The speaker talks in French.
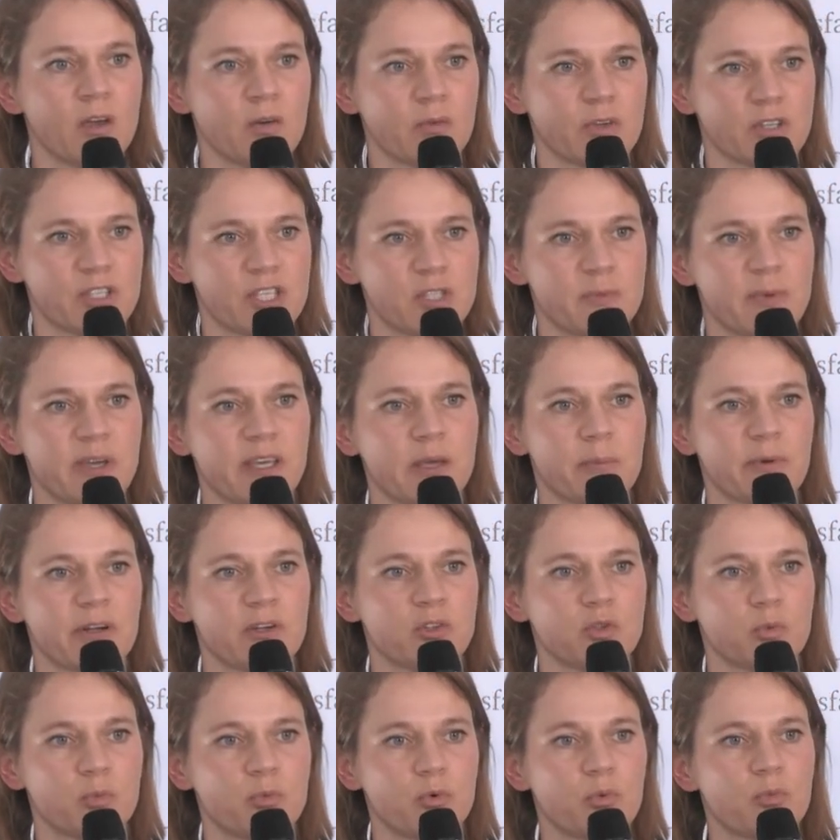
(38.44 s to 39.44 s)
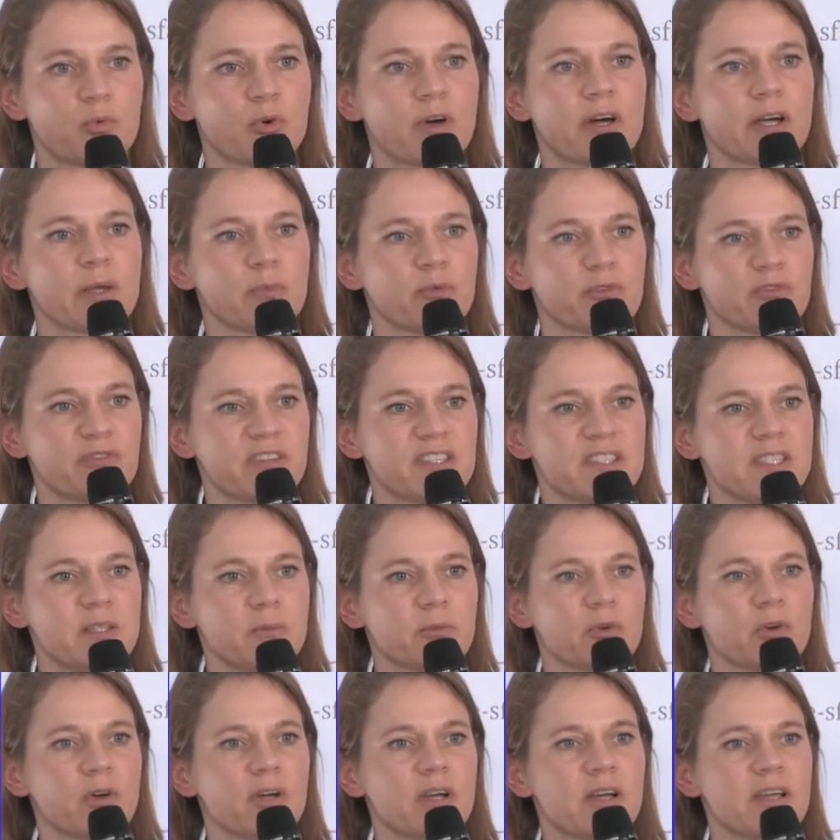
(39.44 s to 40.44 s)
J'espère qu'après le topo, on pourra répondre
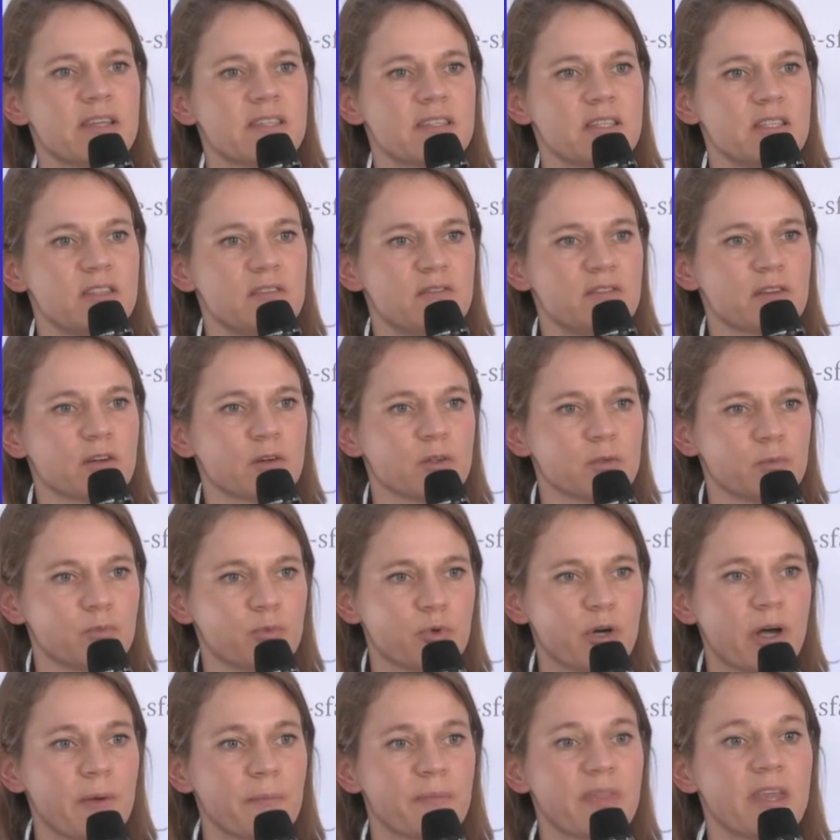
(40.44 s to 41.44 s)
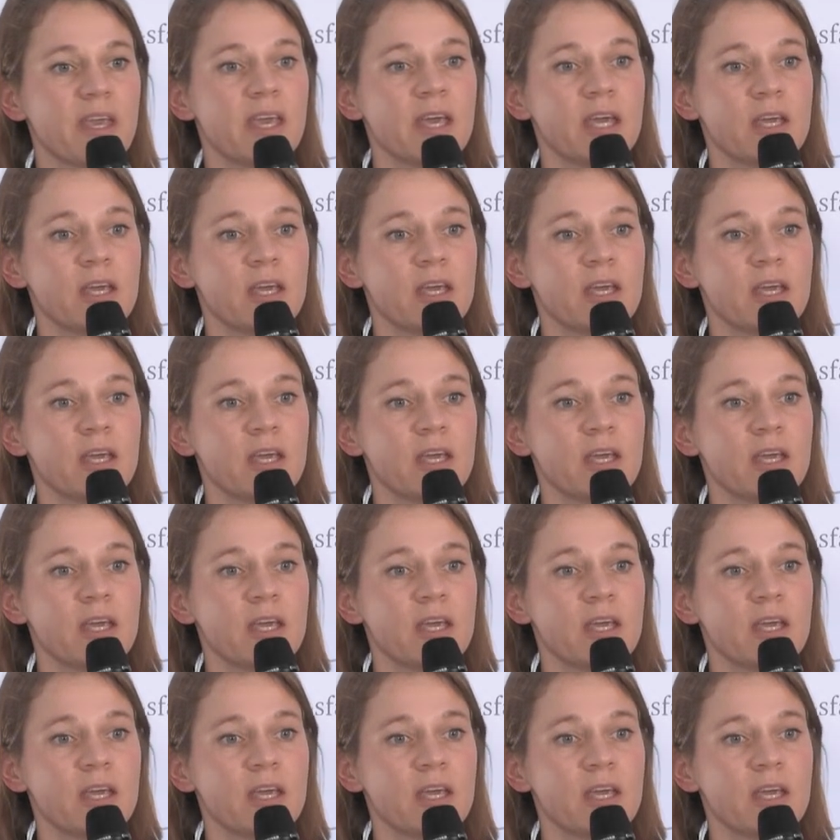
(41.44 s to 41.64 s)
facilement à ces différents points.